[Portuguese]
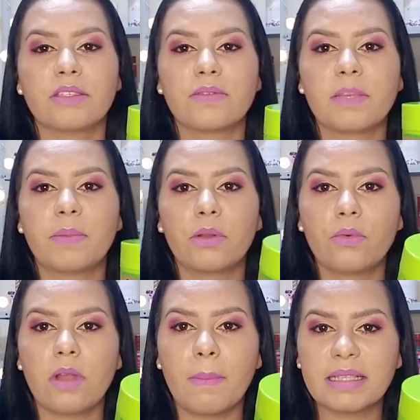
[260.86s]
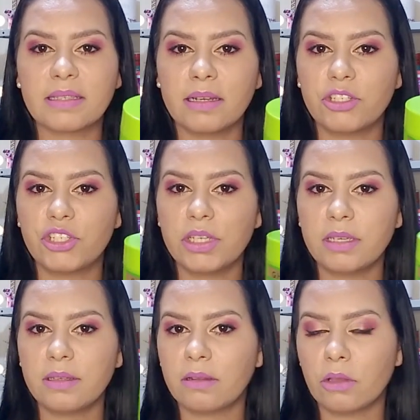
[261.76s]
Então se você procura uma máscara
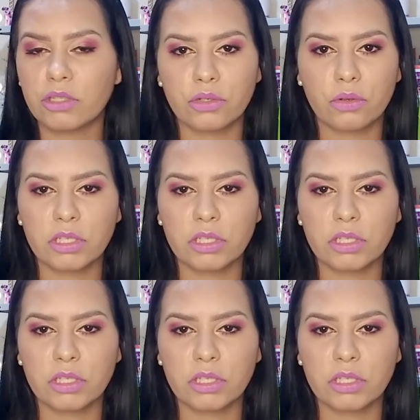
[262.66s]
de loja de